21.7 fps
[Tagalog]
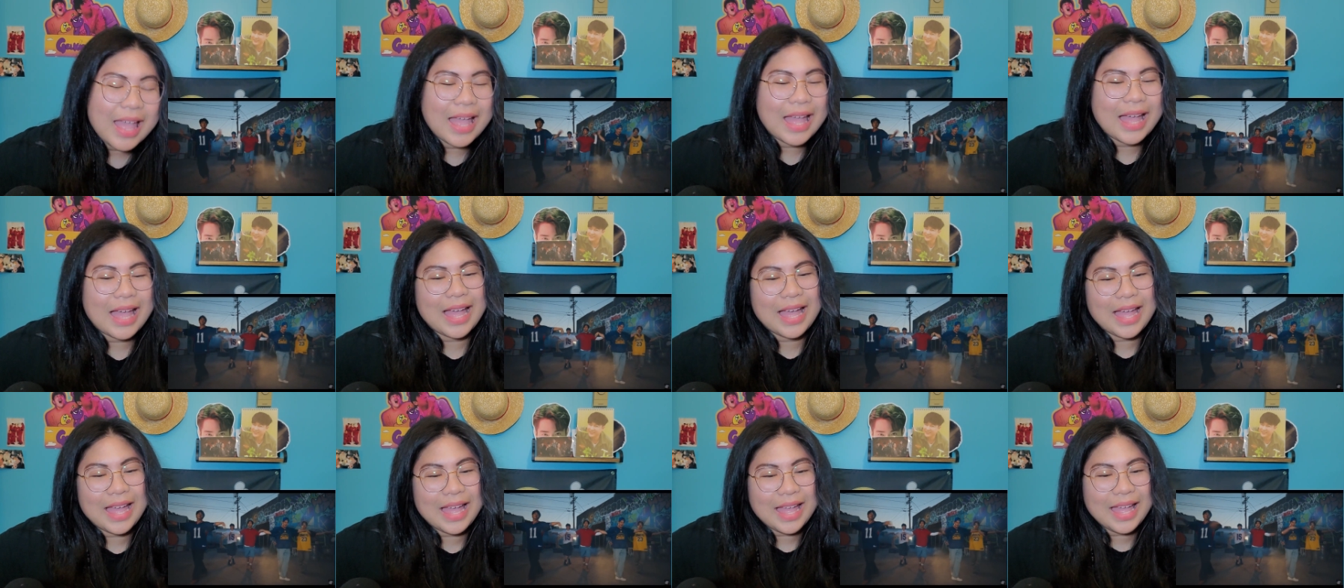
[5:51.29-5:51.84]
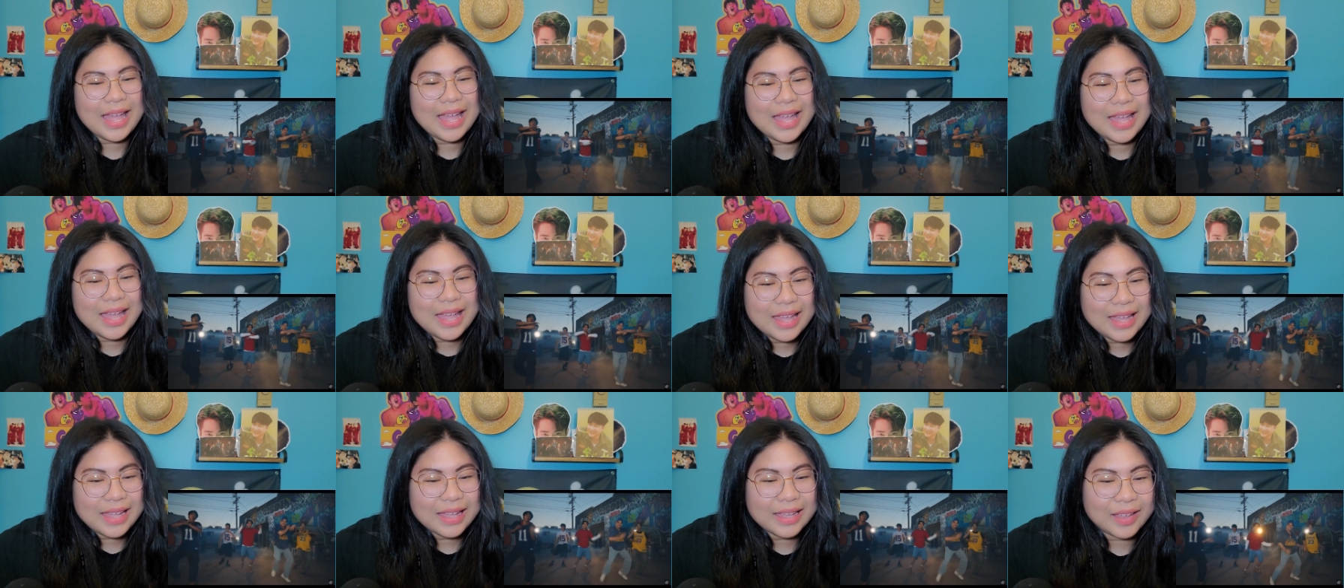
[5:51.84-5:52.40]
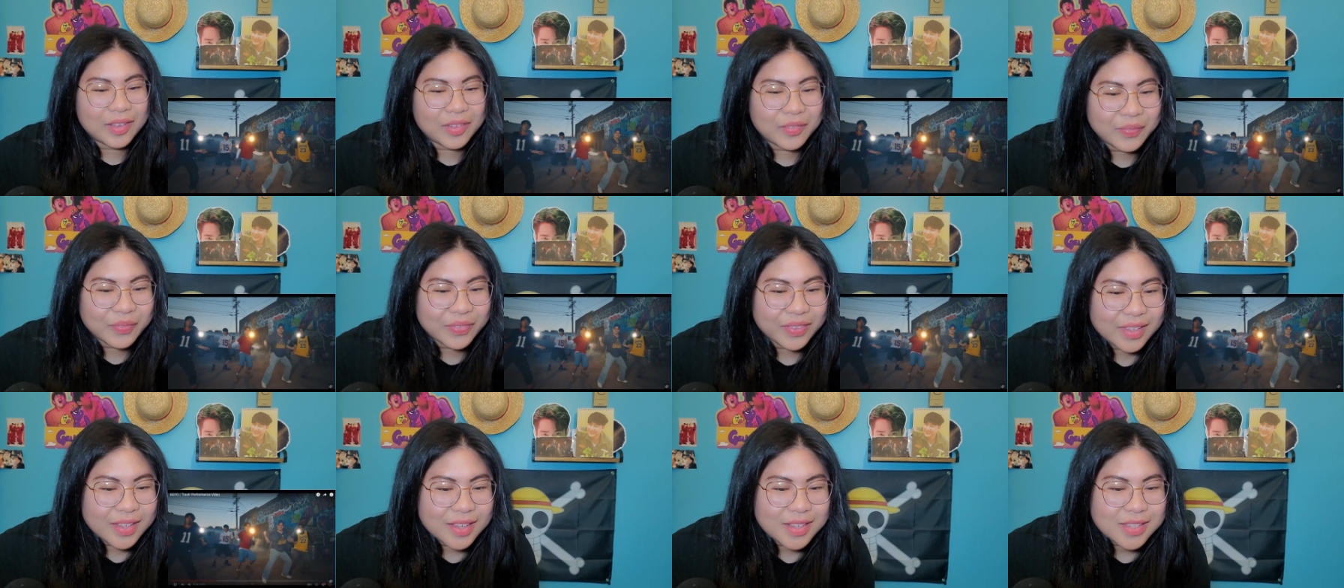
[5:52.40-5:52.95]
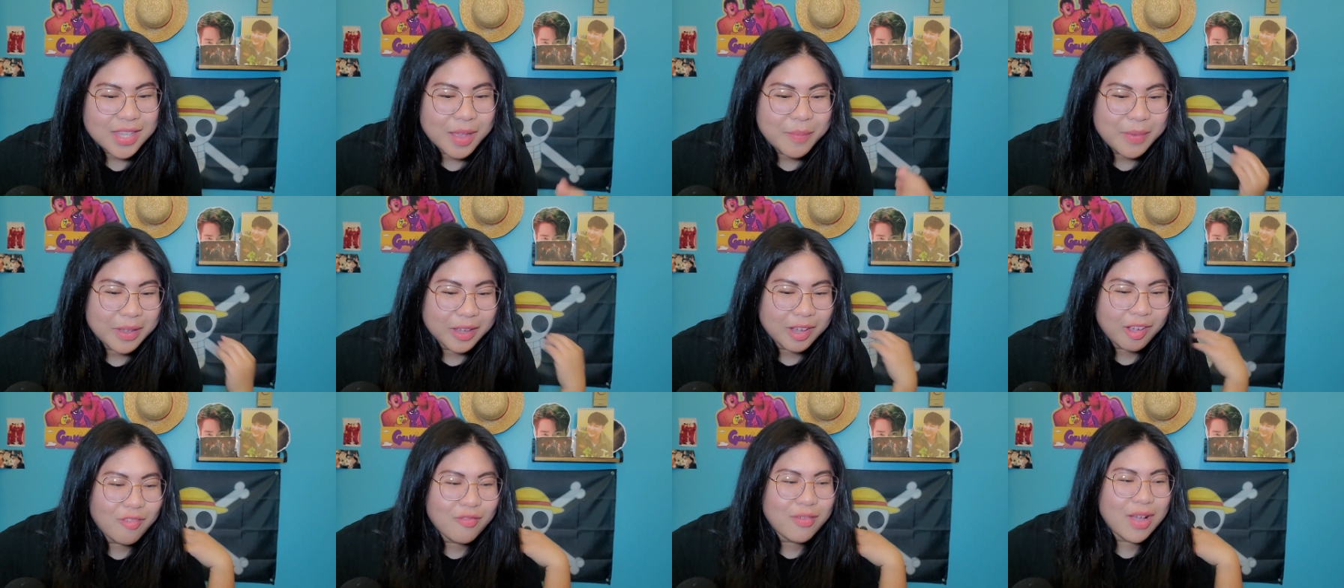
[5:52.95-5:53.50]
Ah! sabi
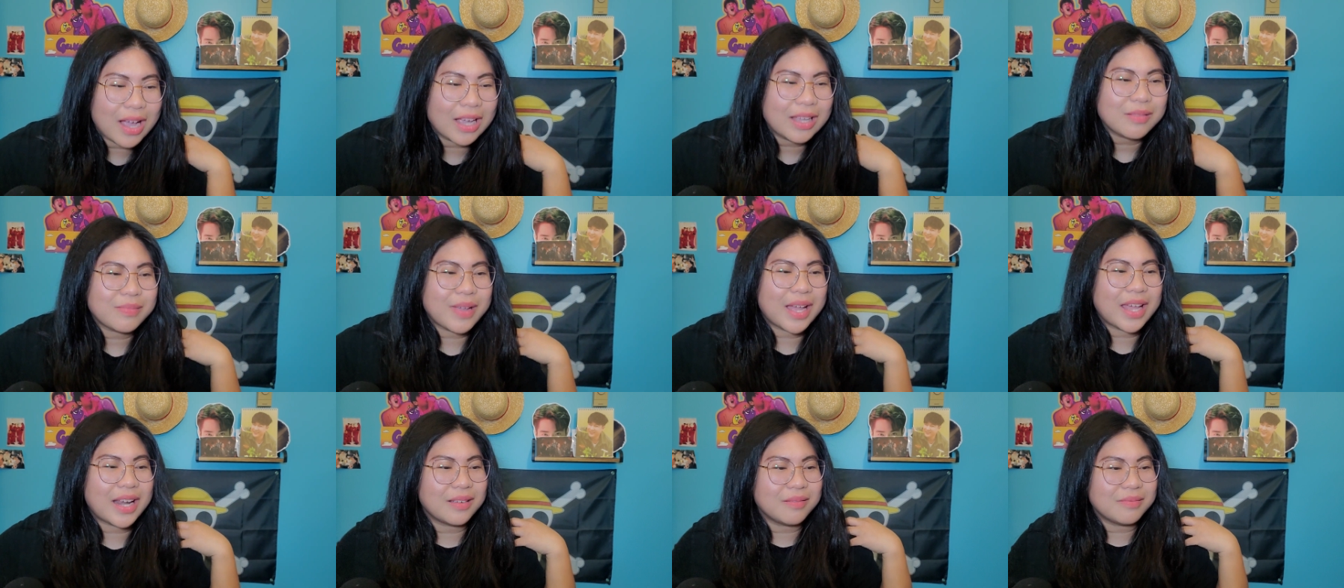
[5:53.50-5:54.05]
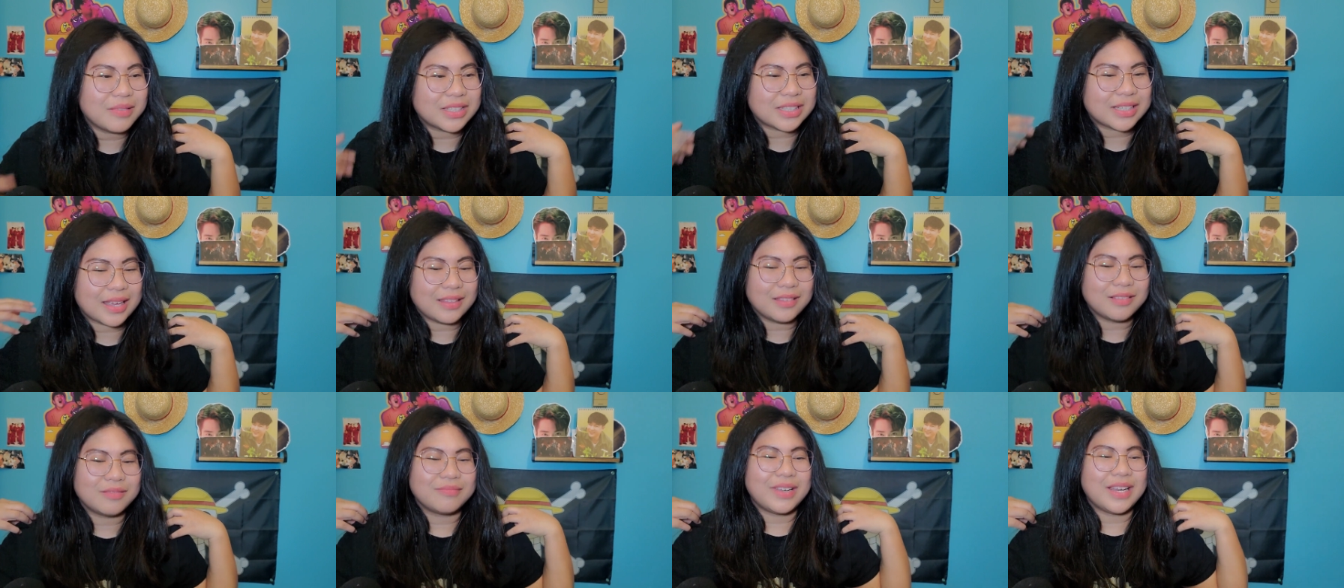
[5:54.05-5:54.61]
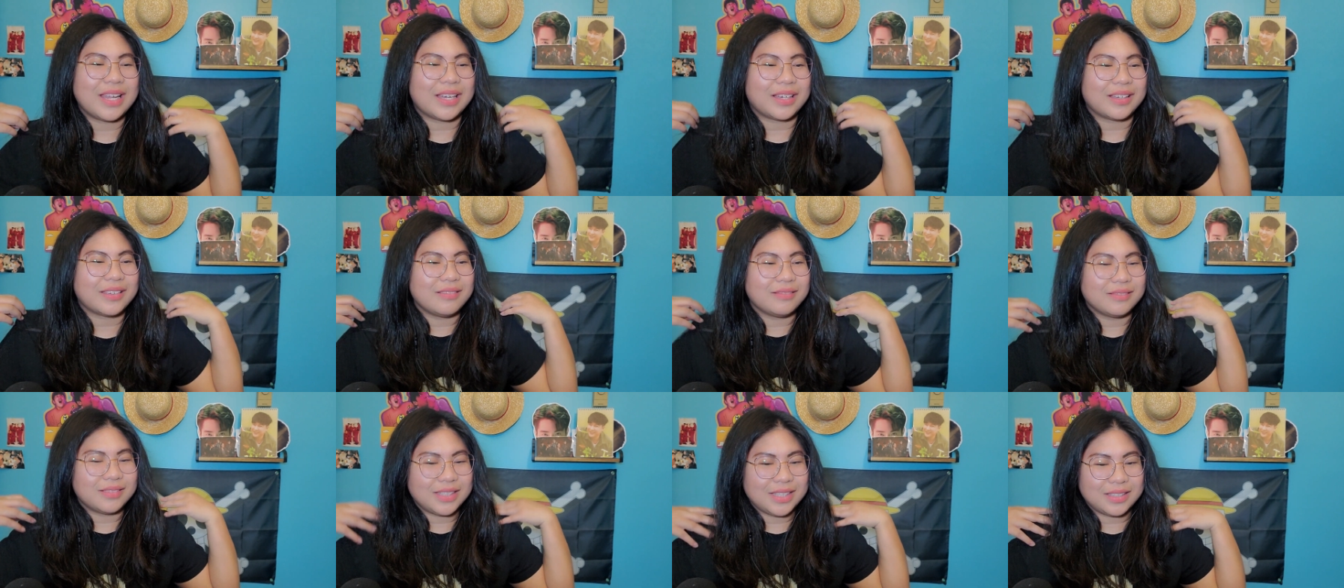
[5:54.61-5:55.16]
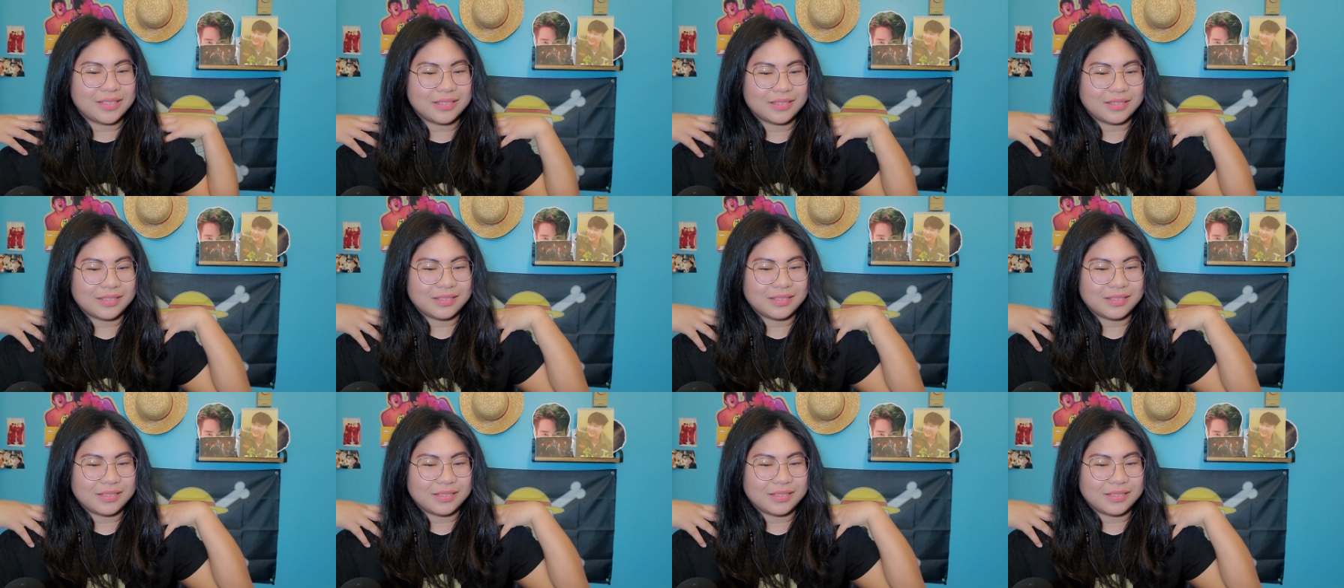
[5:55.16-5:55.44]
ko, bakit parang masyadong malaki yung dito